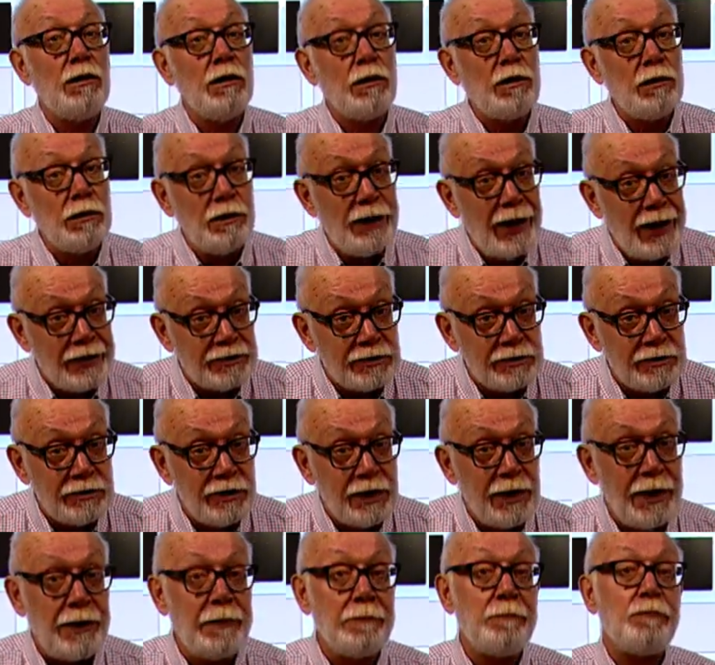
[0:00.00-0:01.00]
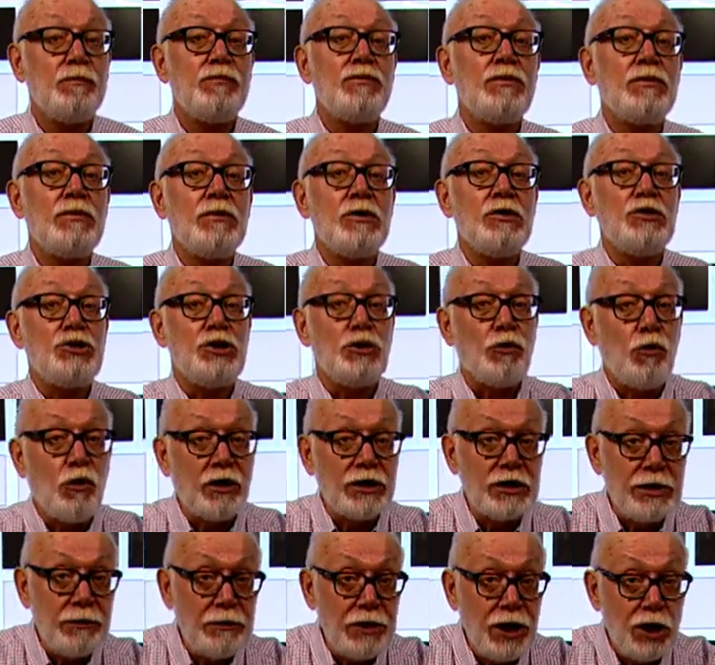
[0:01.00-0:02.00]
гласное, чего,
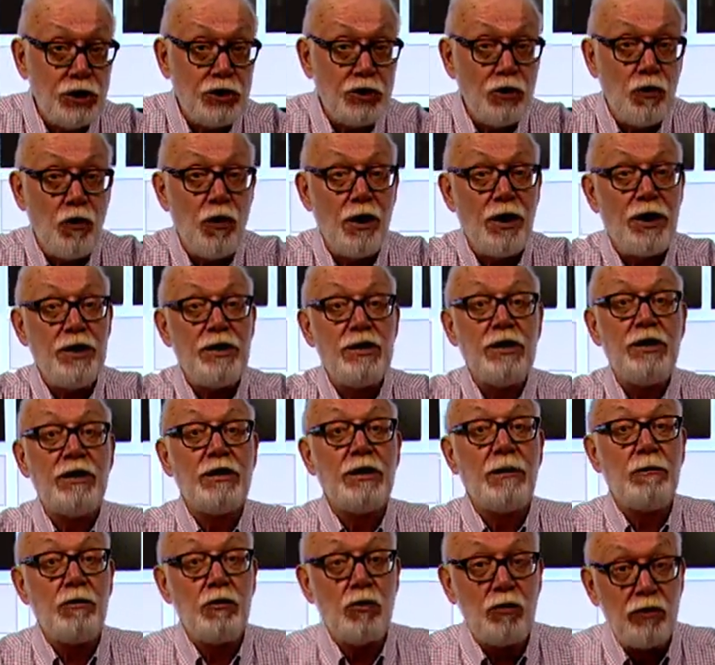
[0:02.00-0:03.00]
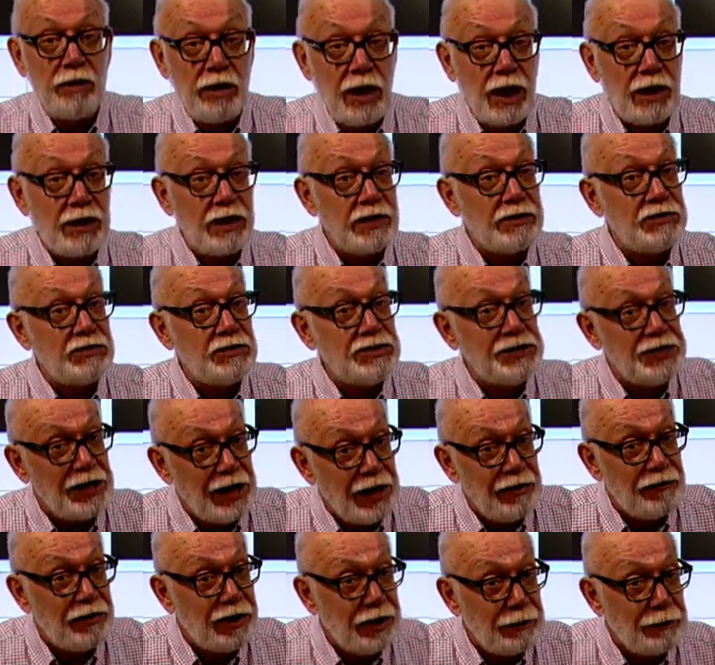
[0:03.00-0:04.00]
замечу, не наблюдалось в
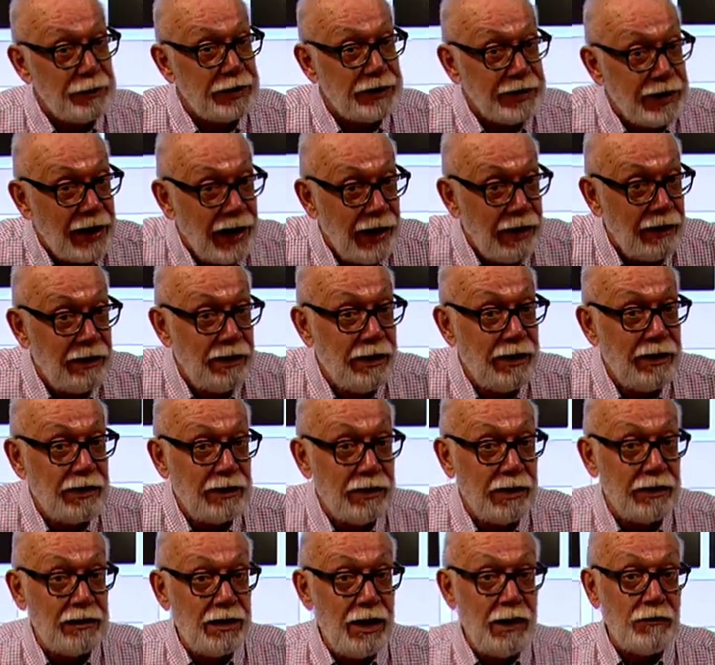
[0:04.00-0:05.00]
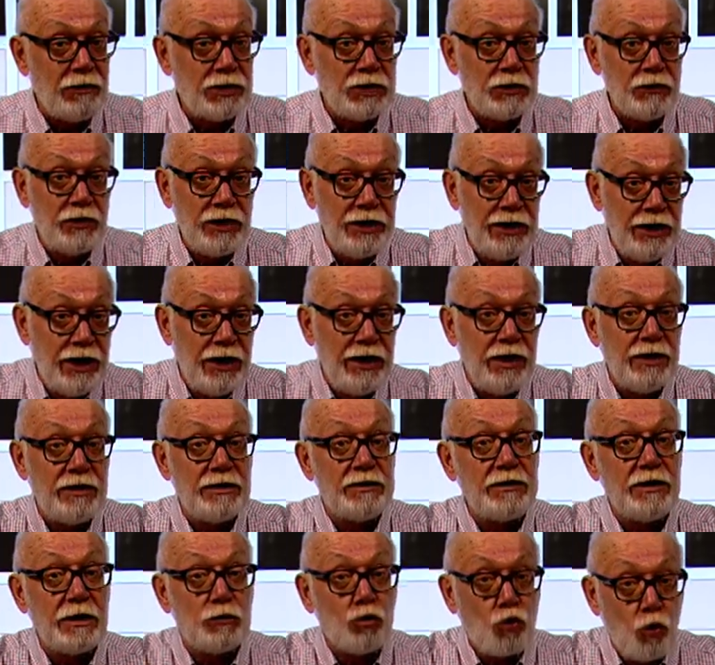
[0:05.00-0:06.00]
те времена, когда возводились
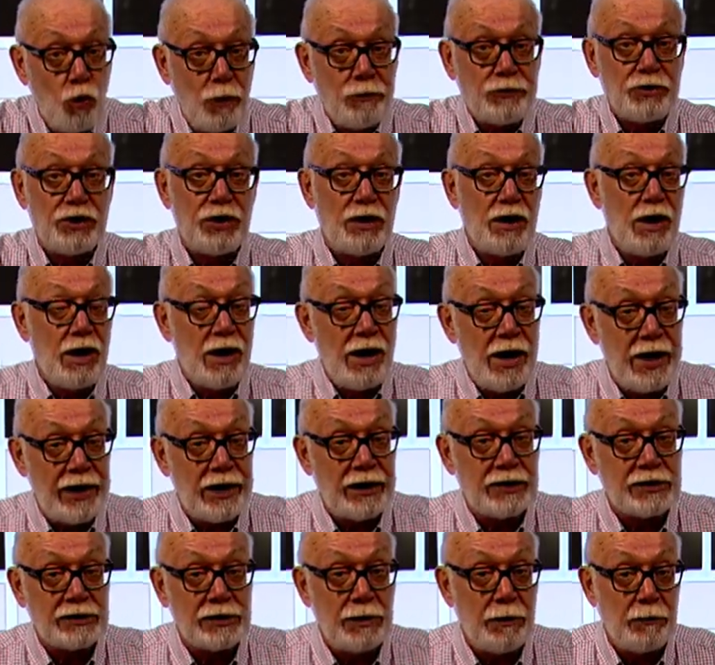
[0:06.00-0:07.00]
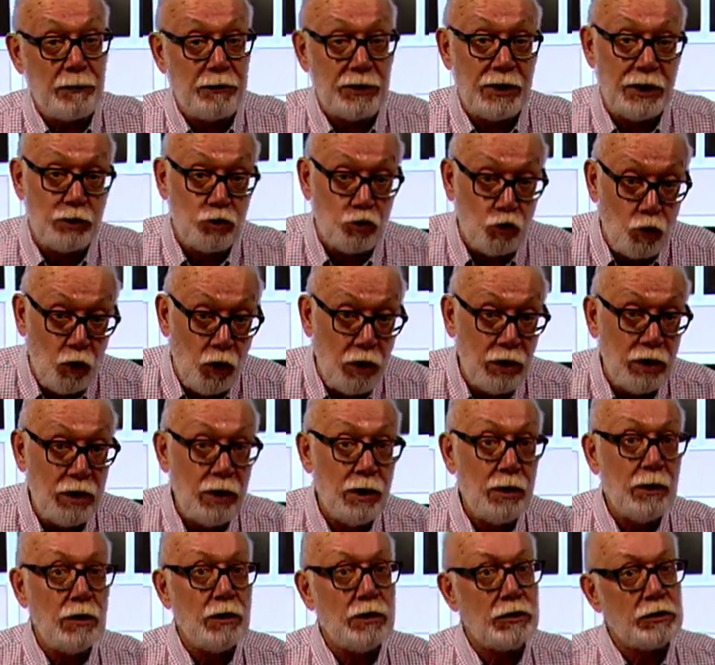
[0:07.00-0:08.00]
на том же Гагаринском плато
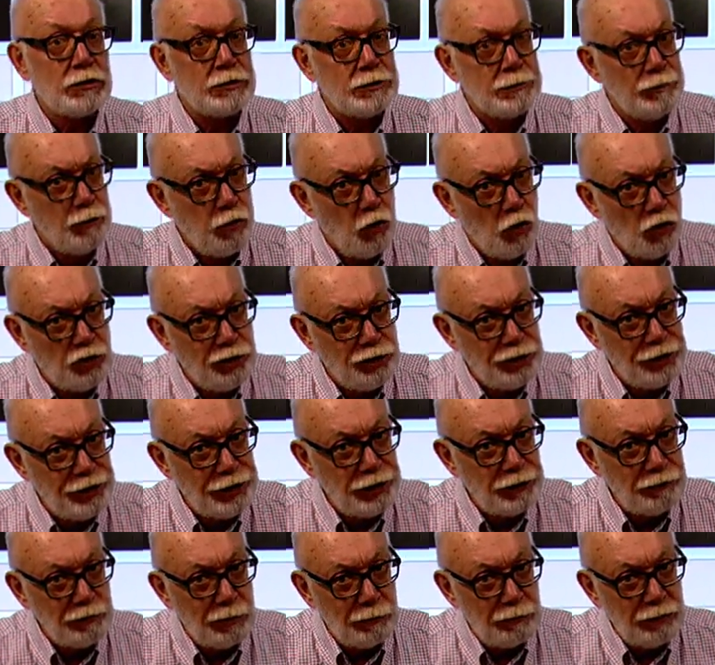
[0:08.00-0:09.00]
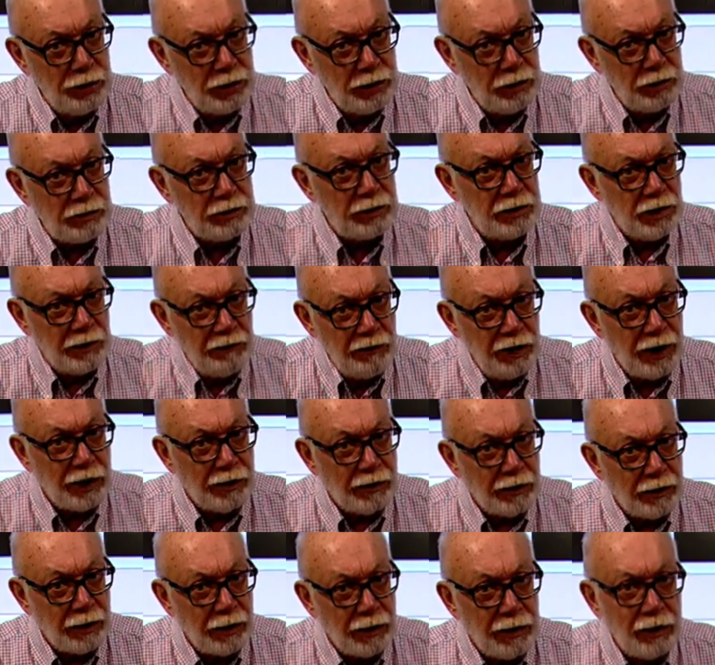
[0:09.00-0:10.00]
с Божьего
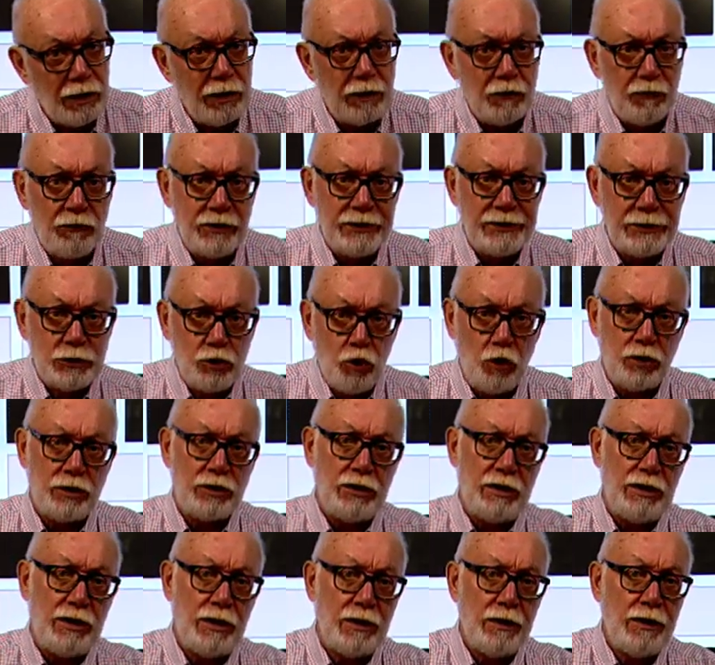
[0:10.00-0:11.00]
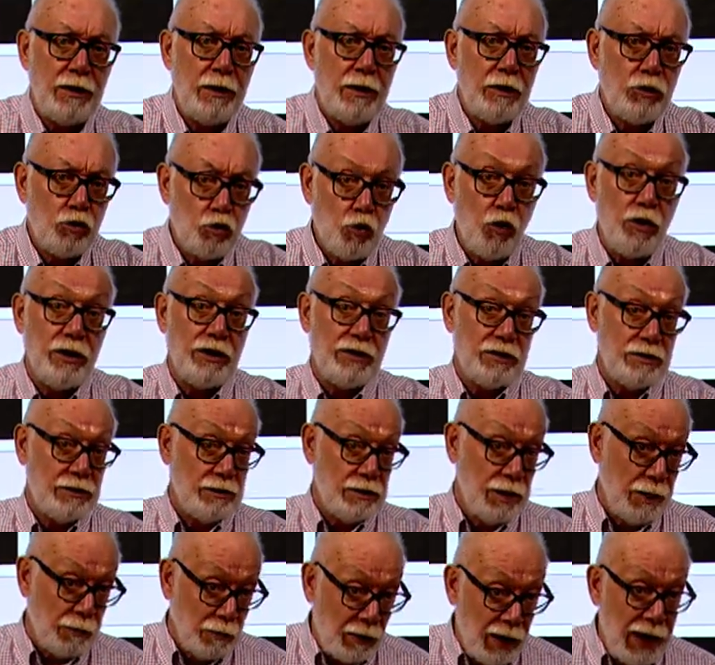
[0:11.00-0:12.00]
благословения, высотки, то есть
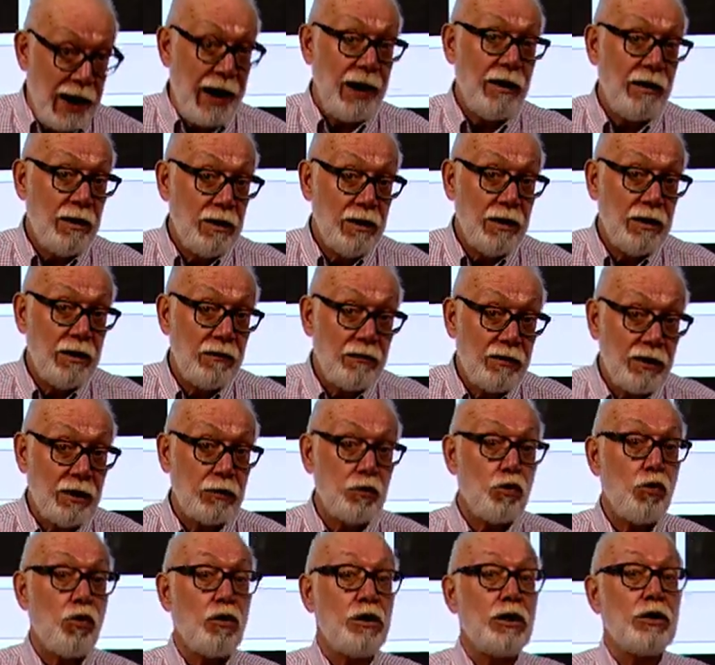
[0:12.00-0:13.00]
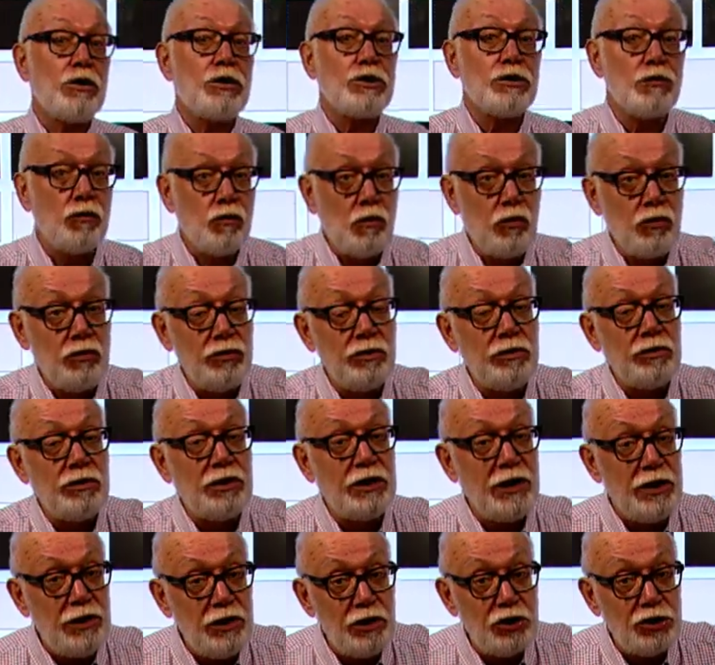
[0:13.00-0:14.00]
дома, в которых живут
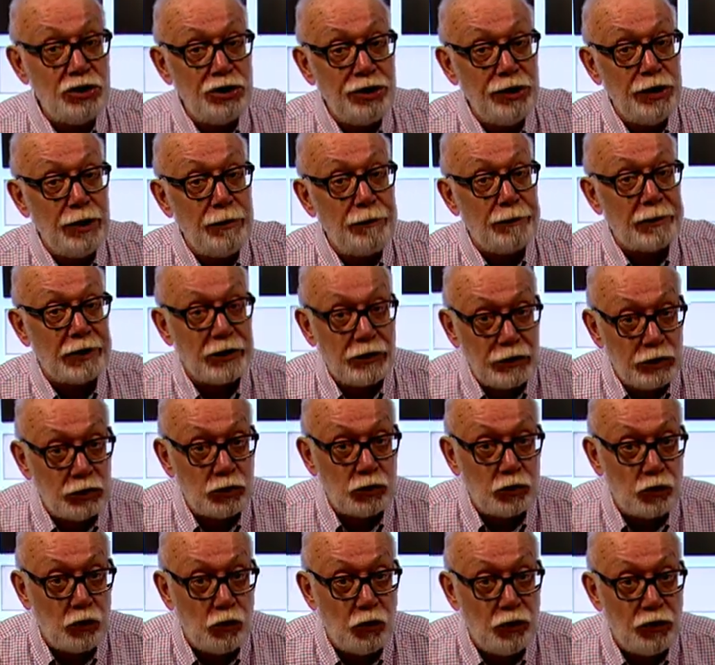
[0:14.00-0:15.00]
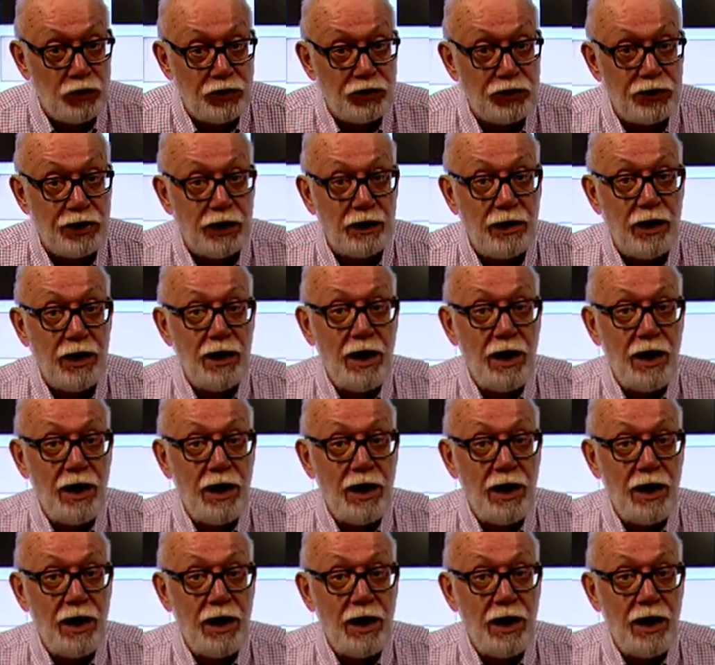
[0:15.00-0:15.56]
нынешние протестующие.